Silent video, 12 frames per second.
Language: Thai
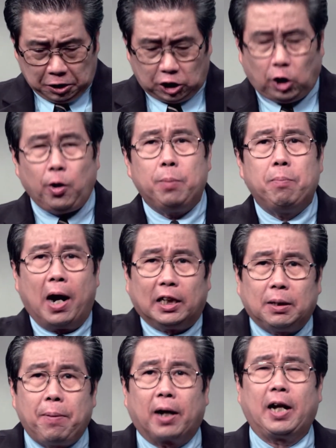ชีวิตใหม่จะ
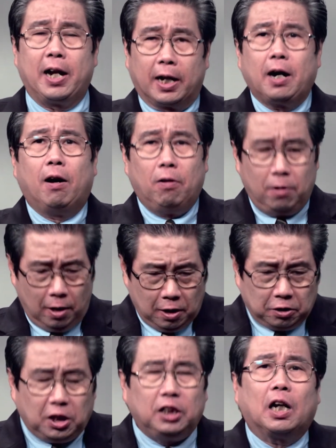ผลักดันให้เขา
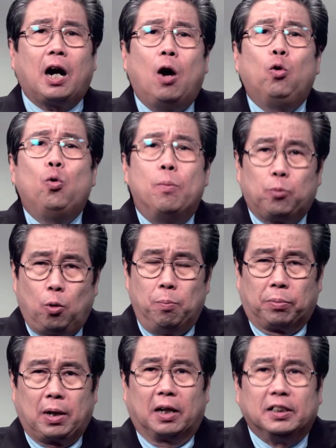ที่จะเข้ารวมกลุ่ม
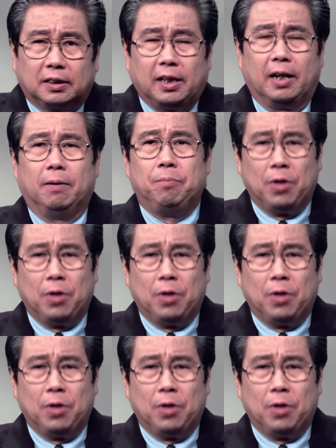กับคริสเตียน